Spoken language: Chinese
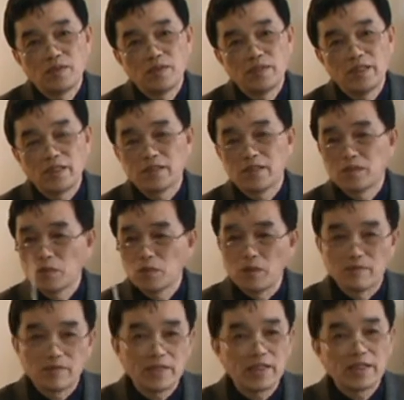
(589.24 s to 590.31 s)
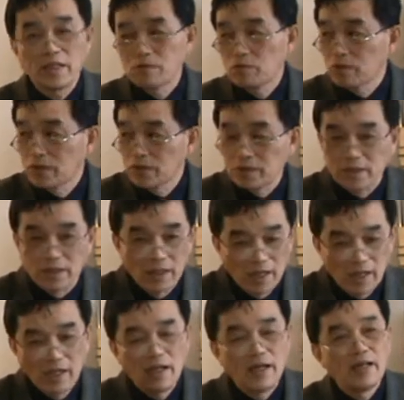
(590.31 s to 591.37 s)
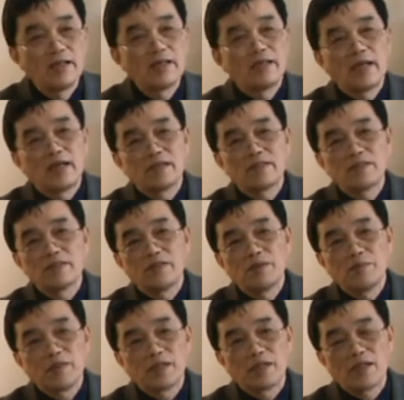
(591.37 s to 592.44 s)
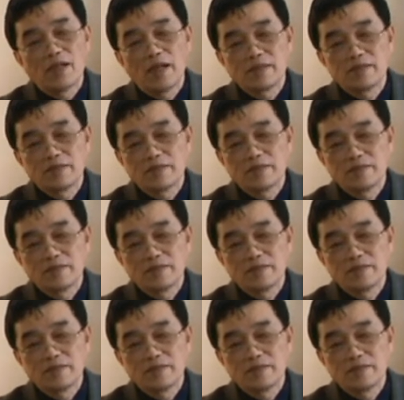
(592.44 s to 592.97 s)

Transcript: 也是说我们现代数学是来自于彼得格拉斯，